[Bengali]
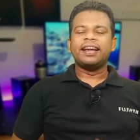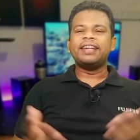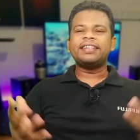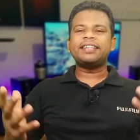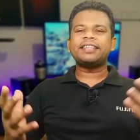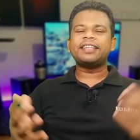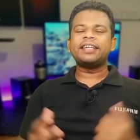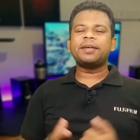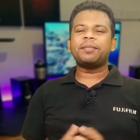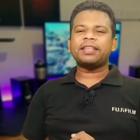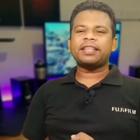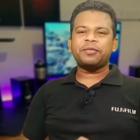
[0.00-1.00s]
এই লিস্টের তিন
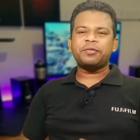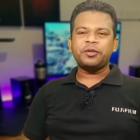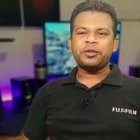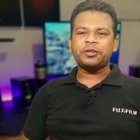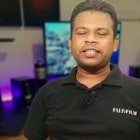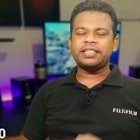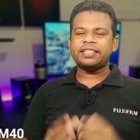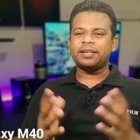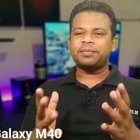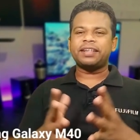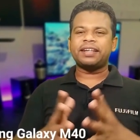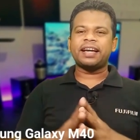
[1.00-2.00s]
নম্বরে থাকা ফোনটি হচ্ছে
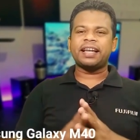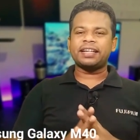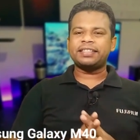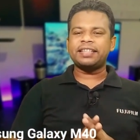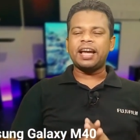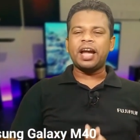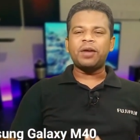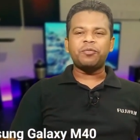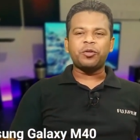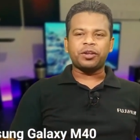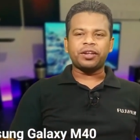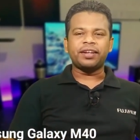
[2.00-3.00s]
স্যামসাং গ্যালাক্সি এম
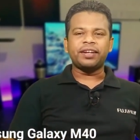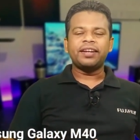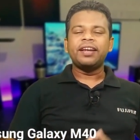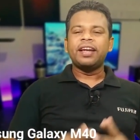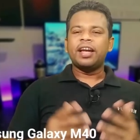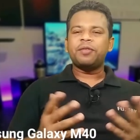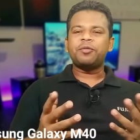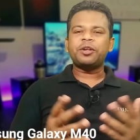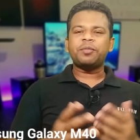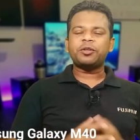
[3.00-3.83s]
ফোরটি এই ফোনটি